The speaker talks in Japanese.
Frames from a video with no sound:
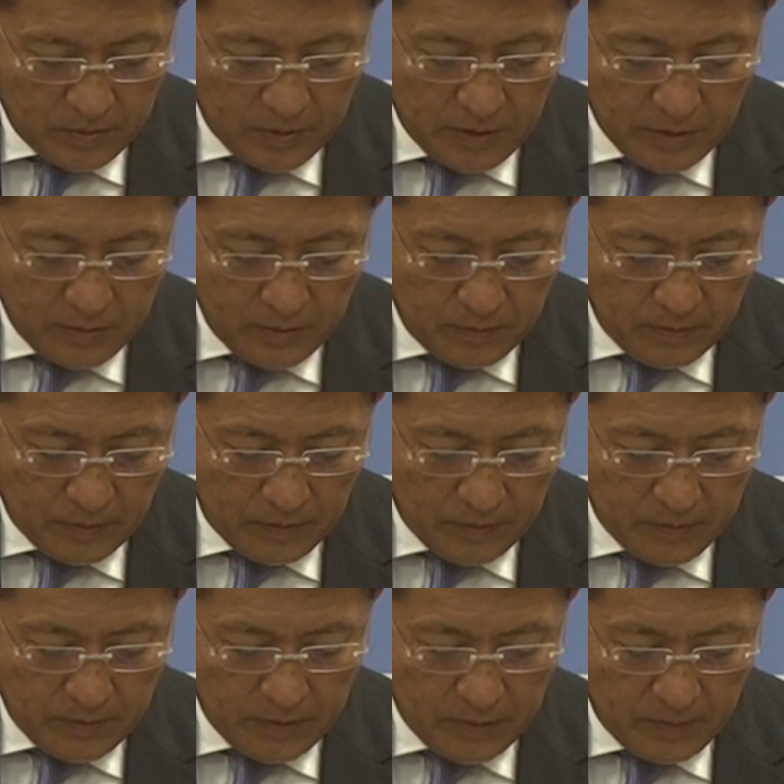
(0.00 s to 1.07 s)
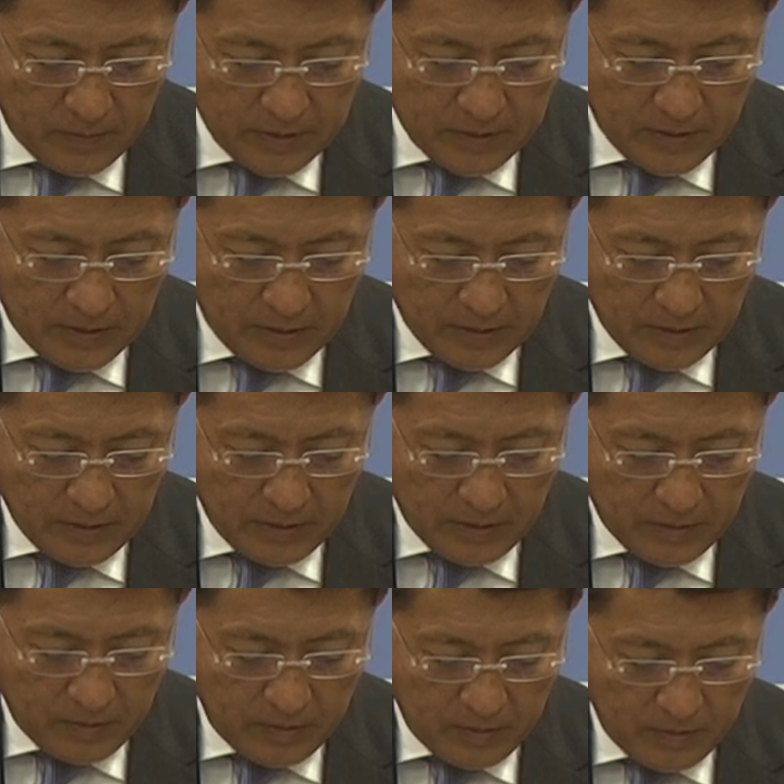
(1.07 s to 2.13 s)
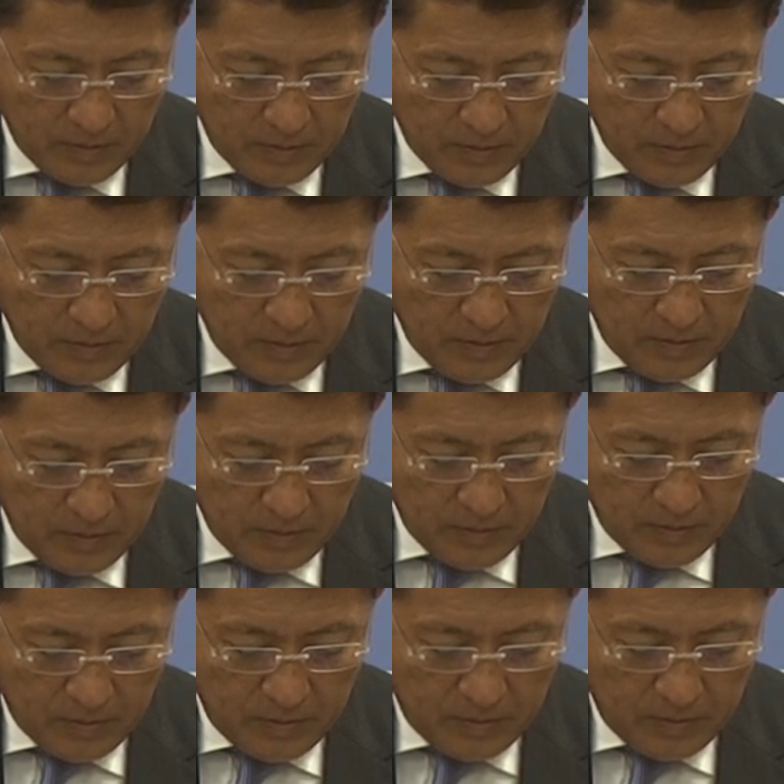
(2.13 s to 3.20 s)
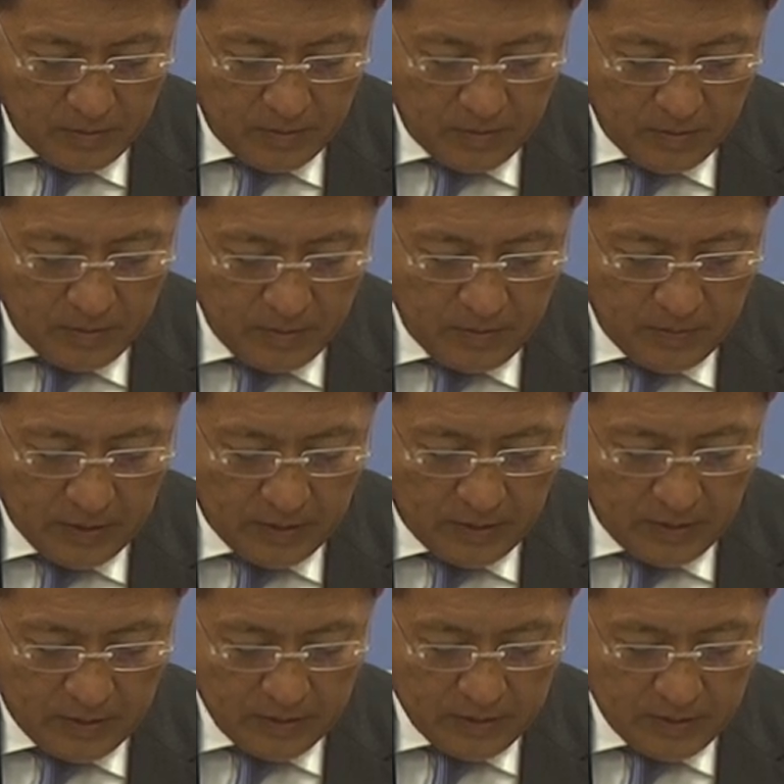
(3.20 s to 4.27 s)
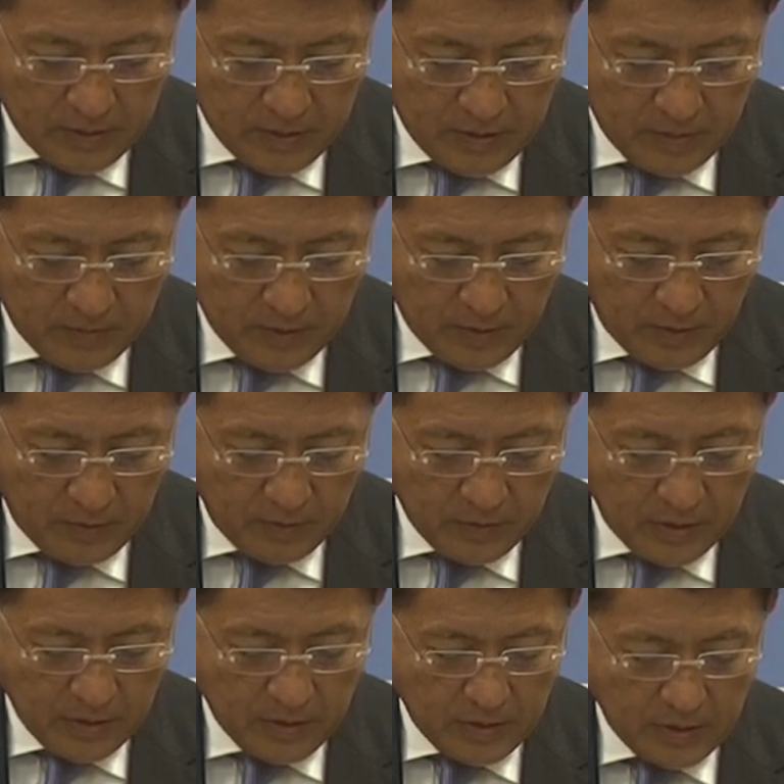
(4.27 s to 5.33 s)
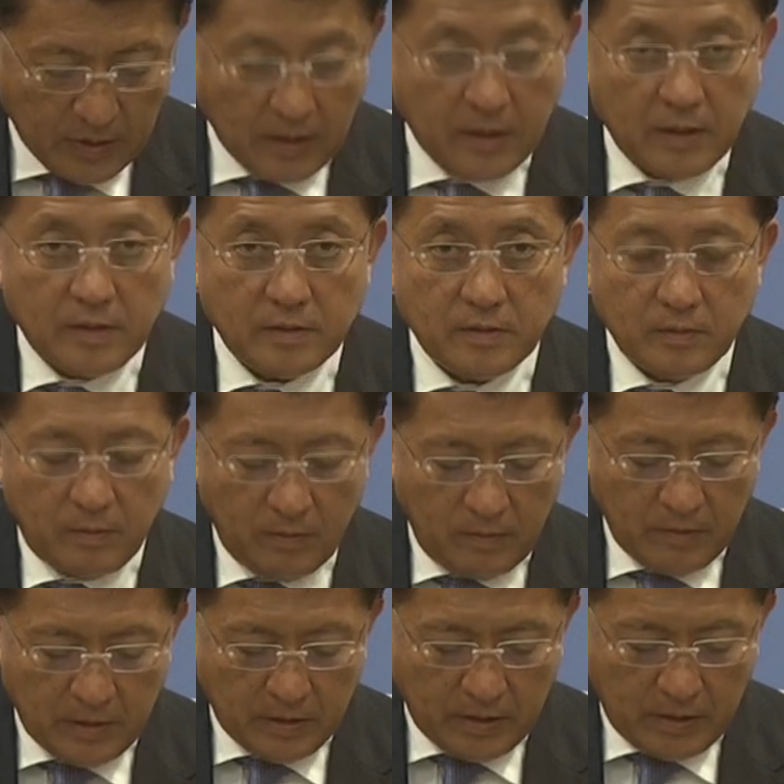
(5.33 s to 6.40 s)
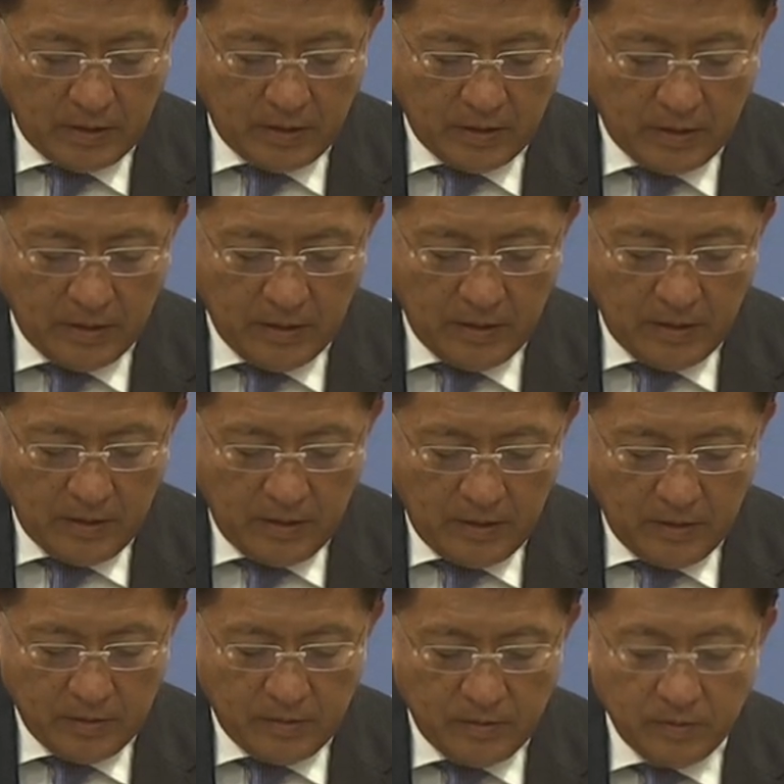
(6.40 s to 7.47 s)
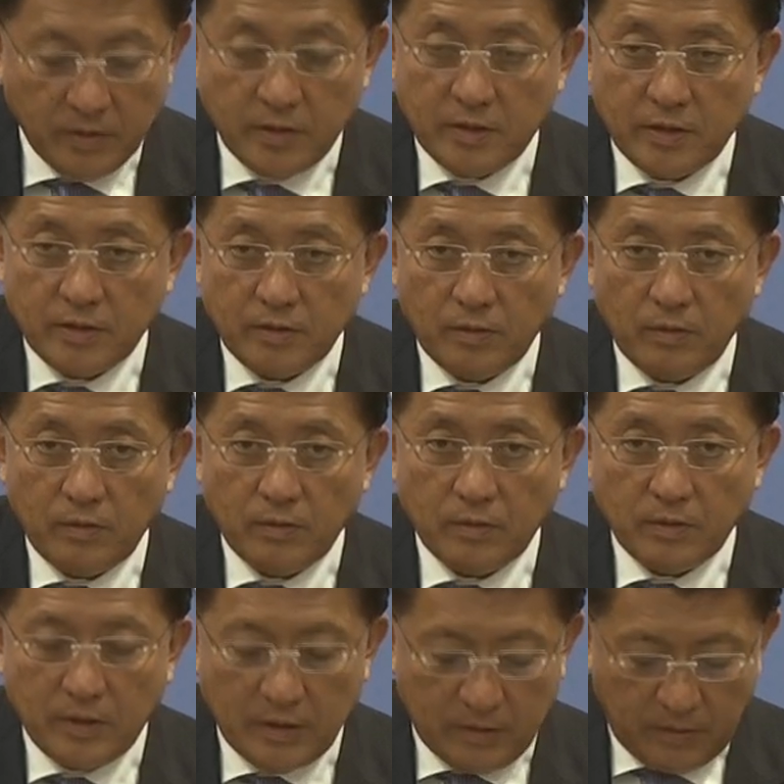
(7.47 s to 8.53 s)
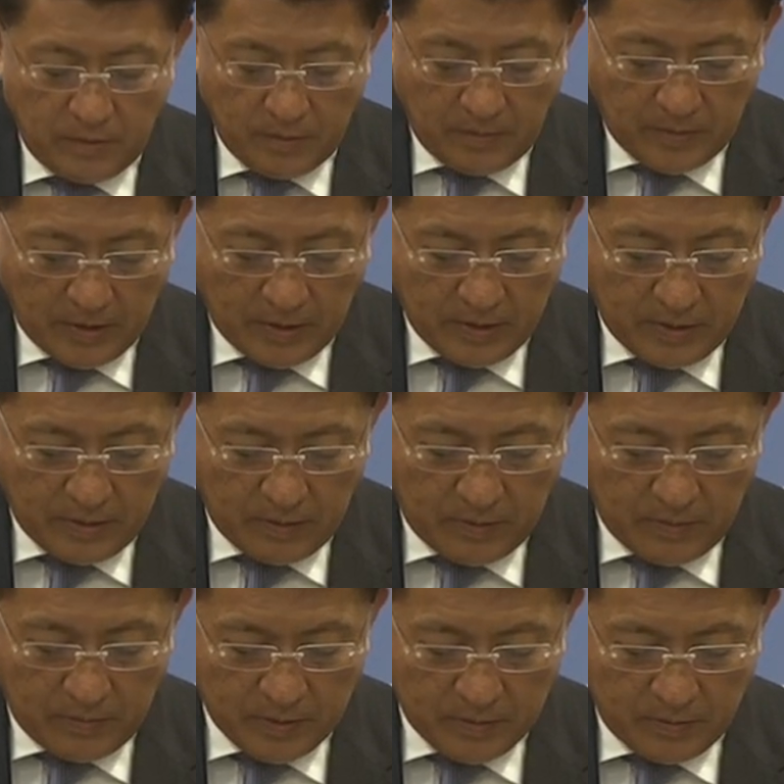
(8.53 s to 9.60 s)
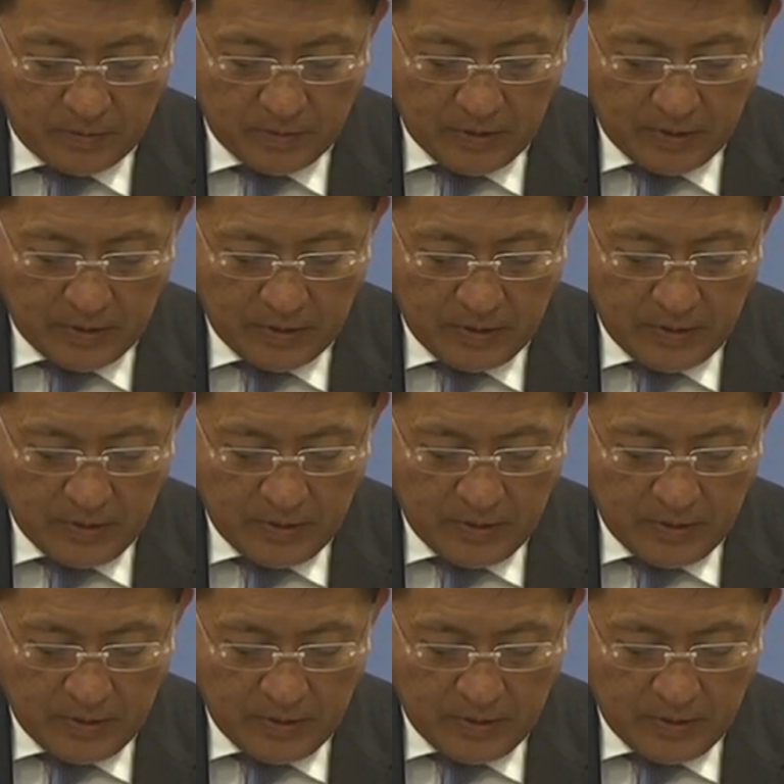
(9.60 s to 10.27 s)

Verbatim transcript: でスケジュールは遅れてませんであの今、システムの基本的な開発を終えて順次所要のテストにも入っておりますので。